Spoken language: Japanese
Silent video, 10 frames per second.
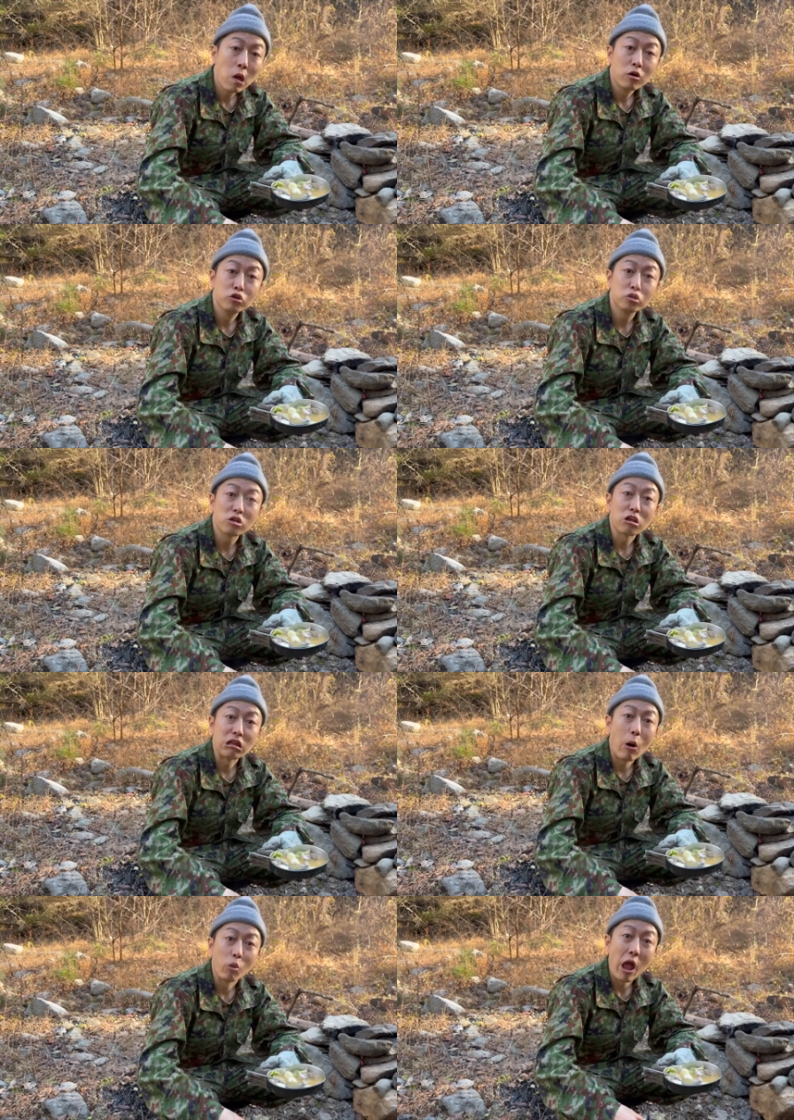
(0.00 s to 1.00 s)
茹でて
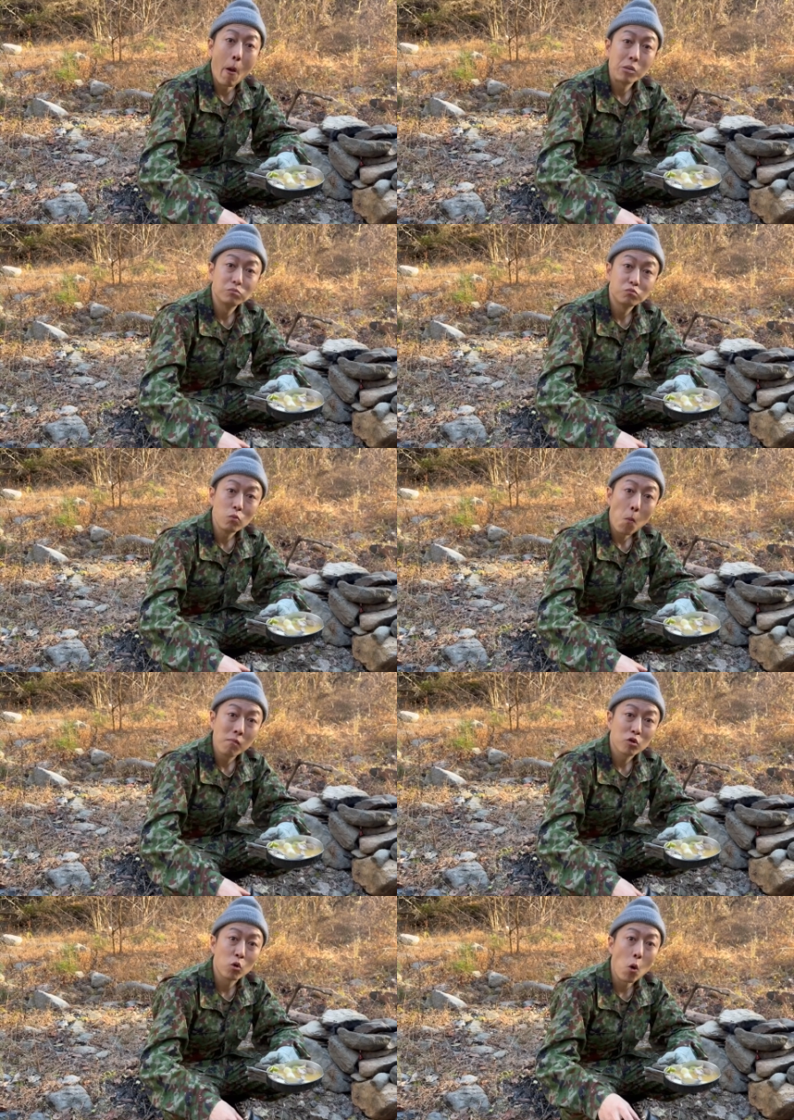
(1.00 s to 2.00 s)
なおね、
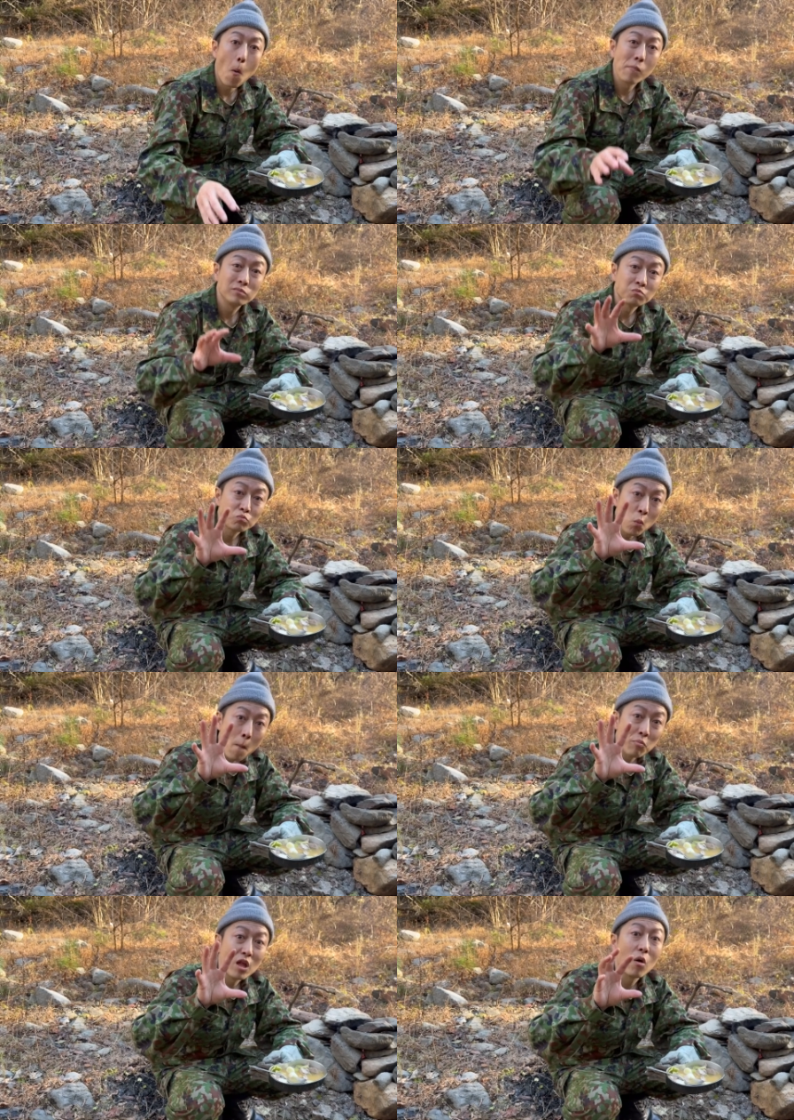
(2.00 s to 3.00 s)
この
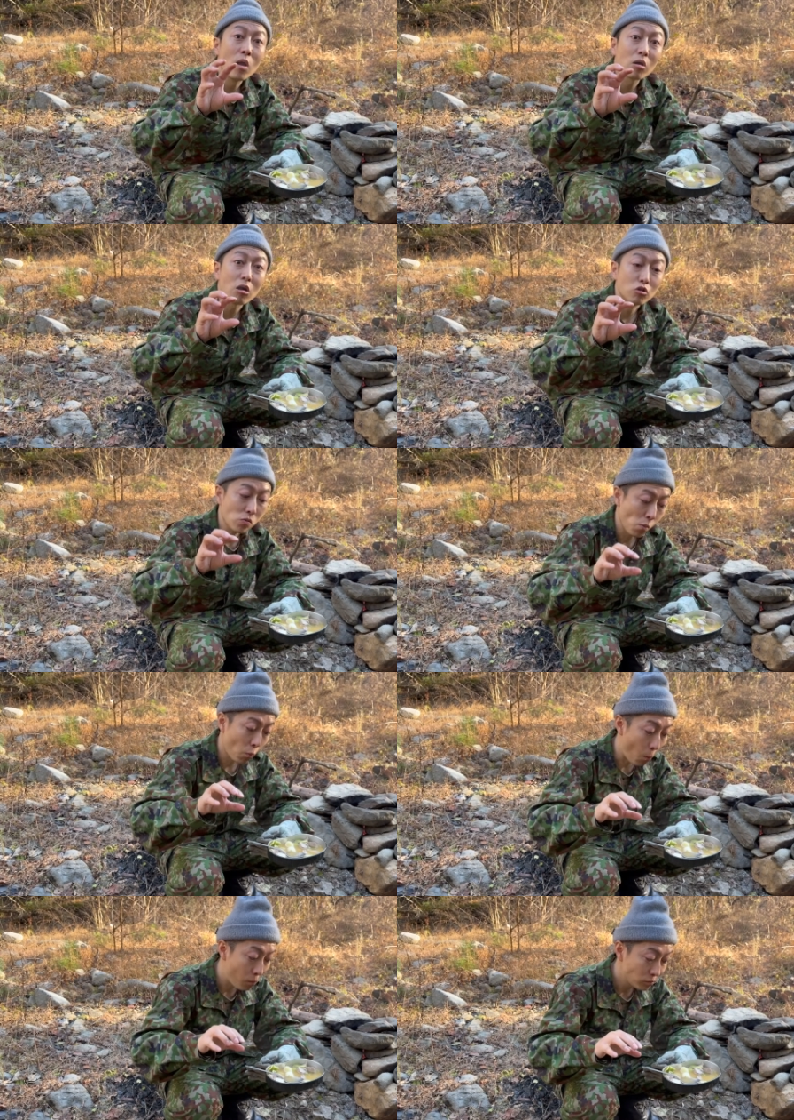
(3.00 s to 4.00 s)
柔らかく
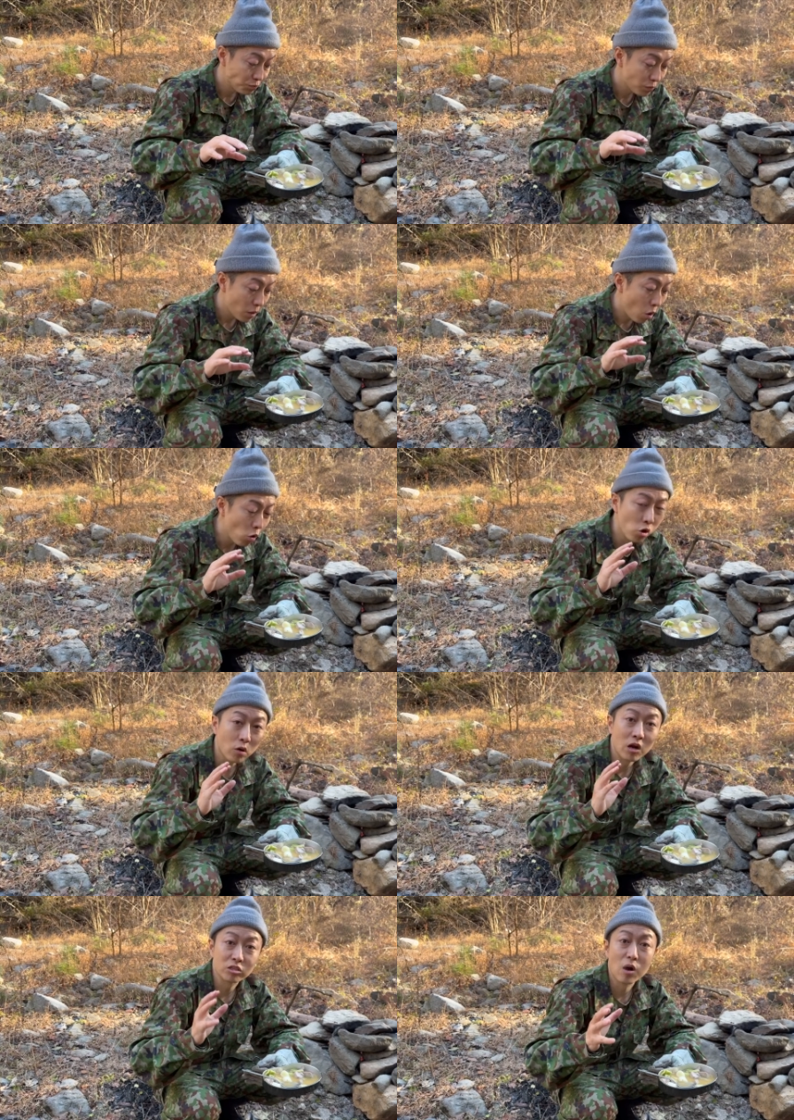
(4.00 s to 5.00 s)
ほの
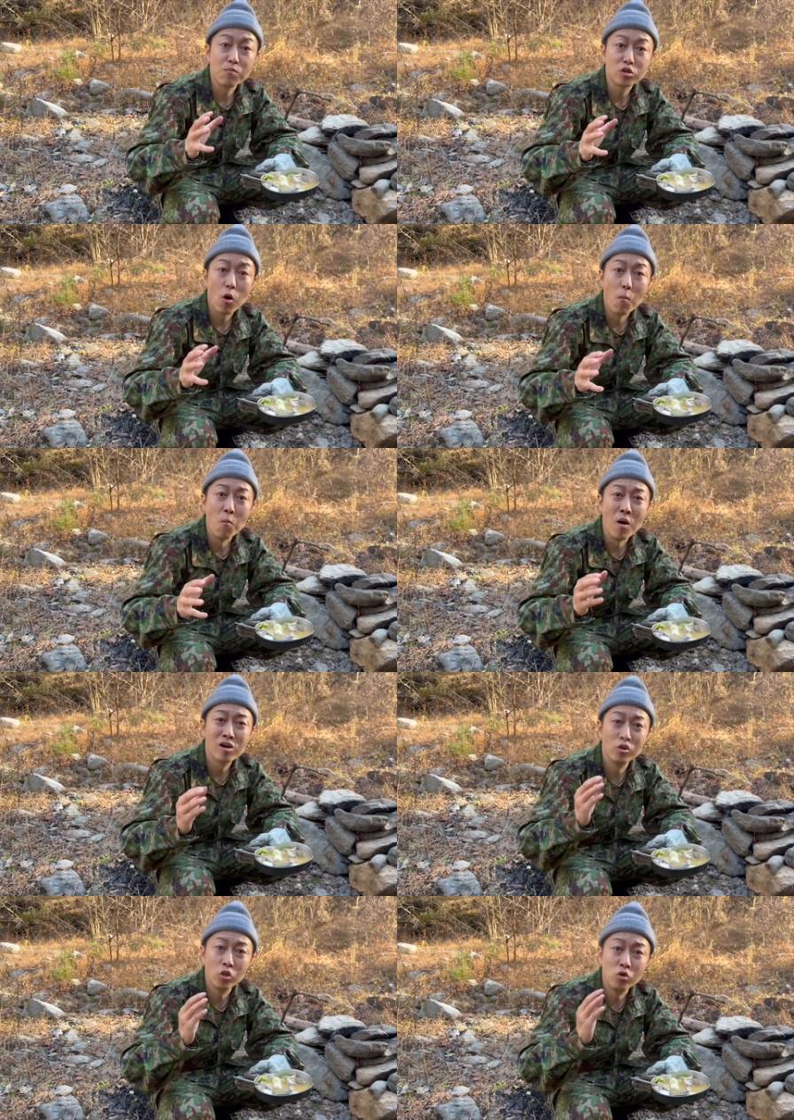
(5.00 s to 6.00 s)
かな酸味と
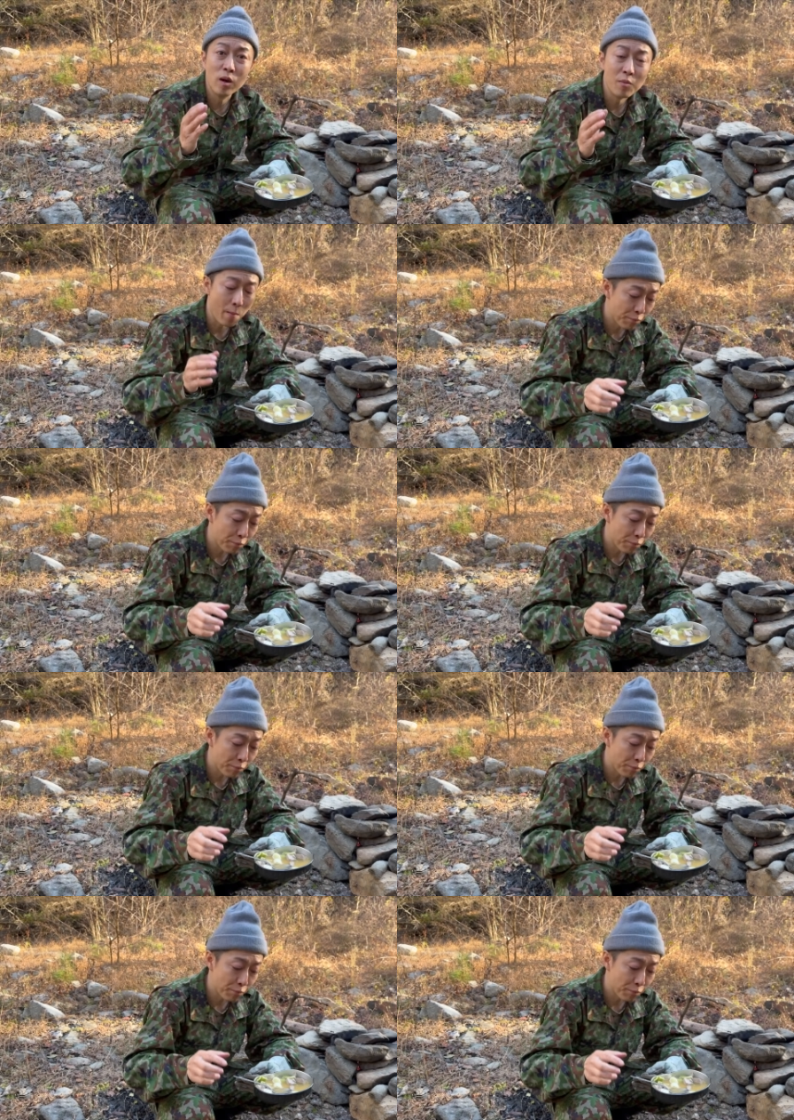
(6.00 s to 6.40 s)
マグロのうまみ、